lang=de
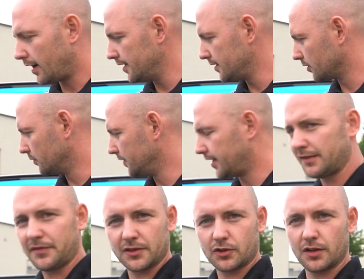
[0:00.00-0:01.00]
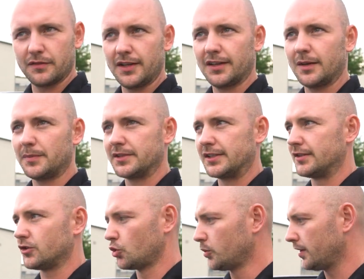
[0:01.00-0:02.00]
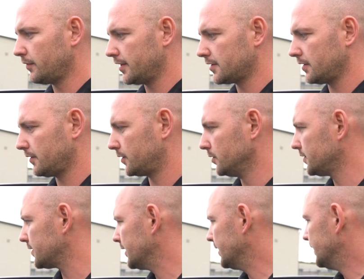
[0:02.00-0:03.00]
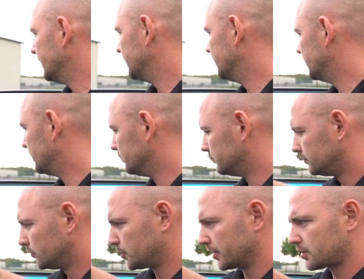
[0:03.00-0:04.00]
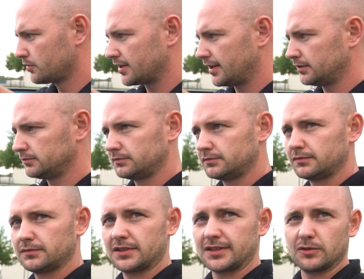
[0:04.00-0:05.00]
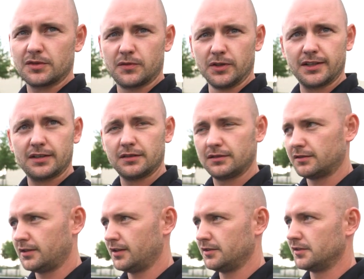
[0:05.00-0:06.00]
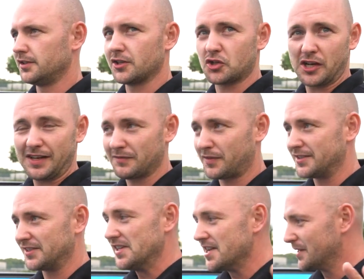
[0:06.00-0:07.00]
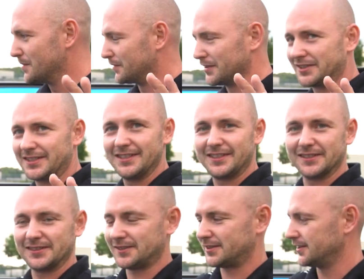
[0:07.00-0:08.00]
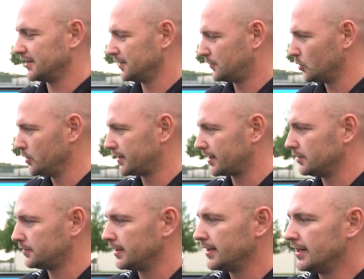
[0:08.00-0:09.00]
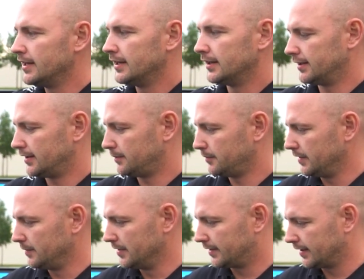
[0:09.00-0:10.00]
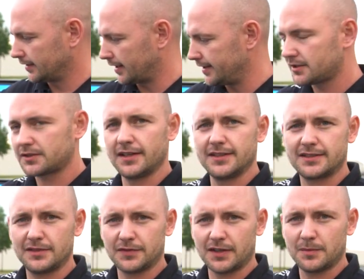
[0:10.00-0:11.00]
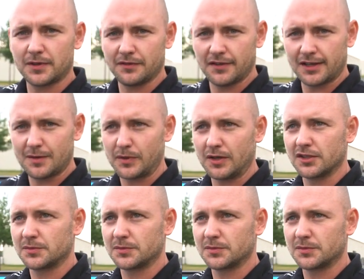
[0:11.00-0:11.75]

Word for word: Also, wie ich anfangs schon erwähnt habe, es ist ein Shooting-Fahrzeug von uns. Ähm, muss man dazu sagen, das Auto ist foliert, ne? also nicht erschrecken, falls irgendjemand was sieht. Das ist äh, Folie drauf, ähm, imitiert eins zu eins die Farbe Riviera Blau.